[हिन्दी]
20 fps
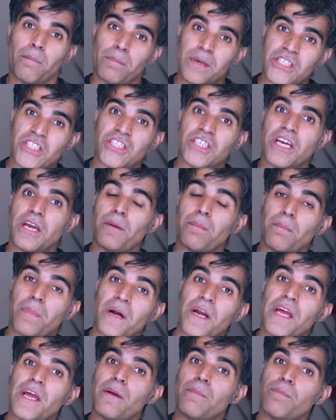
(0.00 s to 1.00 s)
बच्चे
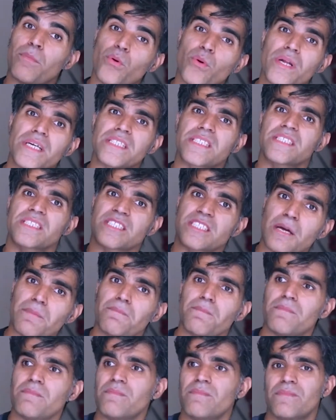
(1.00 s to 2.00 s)
बड़े बूढ़े
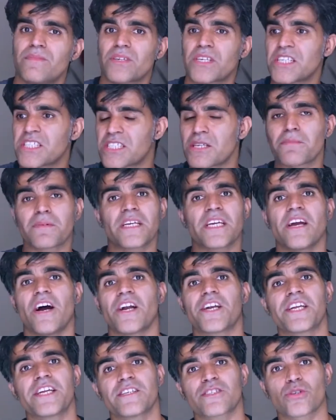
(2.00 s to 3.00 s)
सब किस्म की
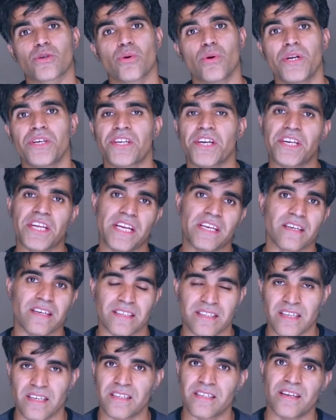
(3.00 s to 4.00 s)
ऑडियंस को इंटरटेन
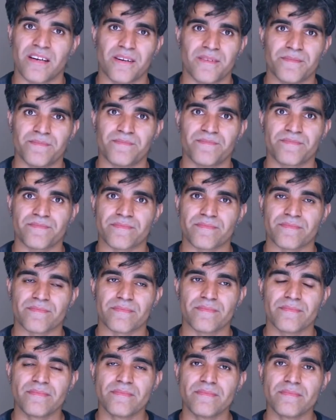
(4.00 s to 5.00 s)
करता था
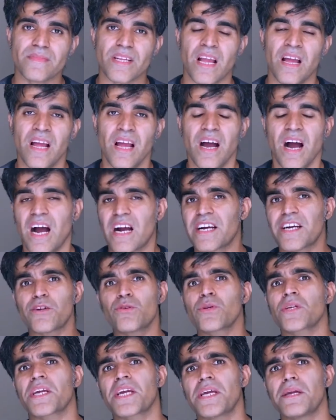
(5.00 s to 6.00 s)
अगर
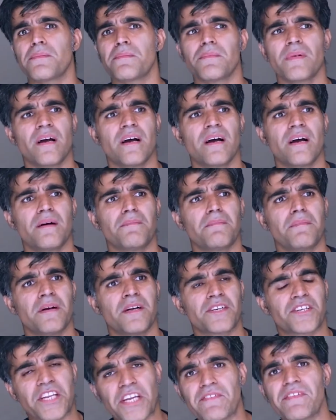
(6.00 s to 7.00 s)
उनकी
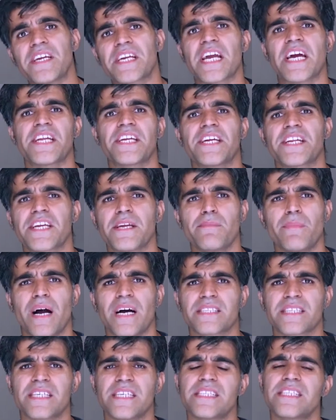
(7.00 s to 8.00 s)
टीवी कैरियर की
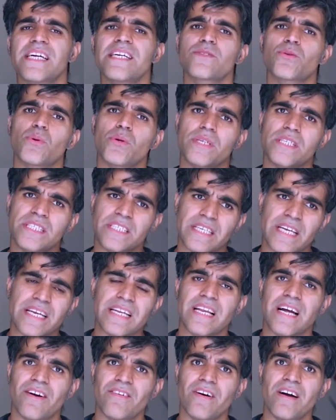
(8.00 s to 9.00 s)
बात की जाए तो इसके
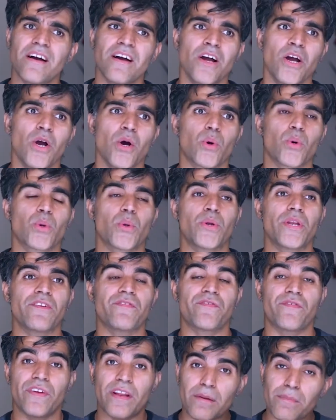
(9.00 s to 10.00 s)
अलावा उन्होंने
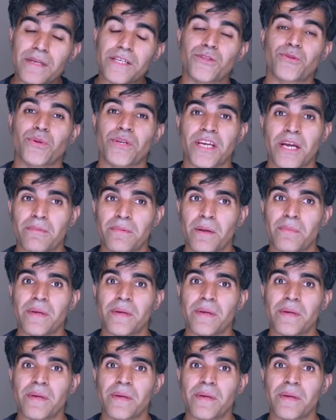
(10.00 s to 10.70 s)
फिल्मी दुनिया में